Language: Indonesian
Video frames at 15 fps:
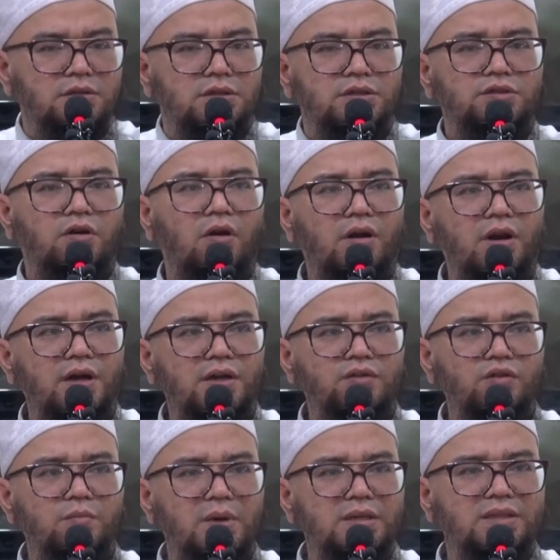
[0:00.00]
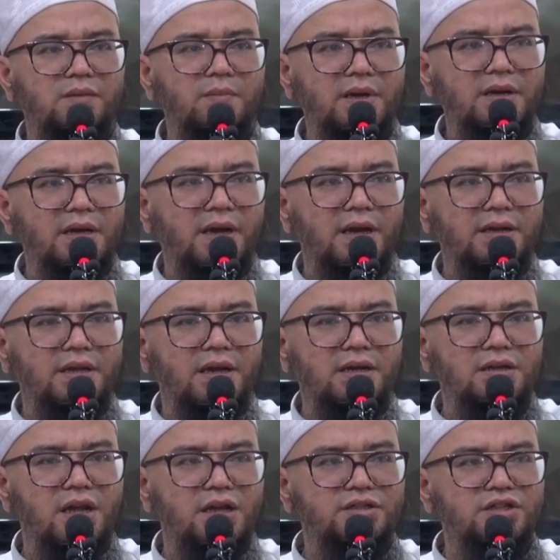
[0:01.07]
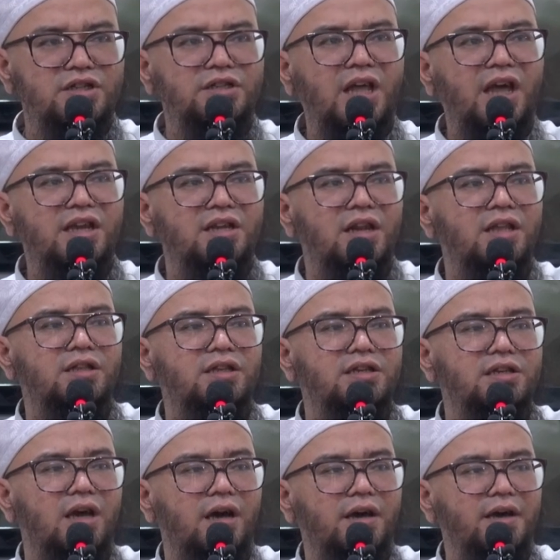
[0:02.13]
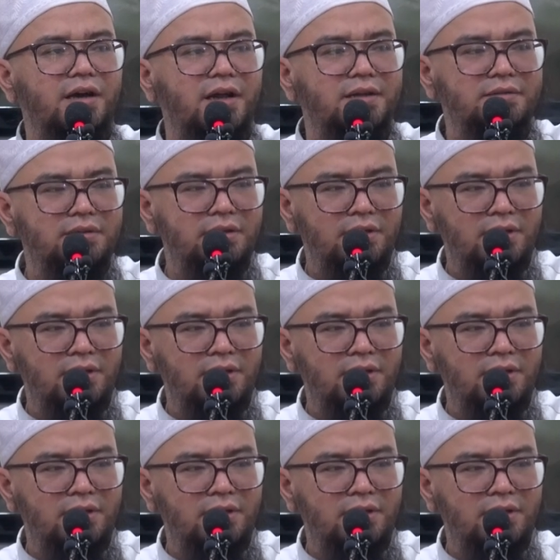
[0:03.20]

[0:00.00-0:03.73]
Seseorang itu bersama dengan yang dia cintai nanti di akhirat.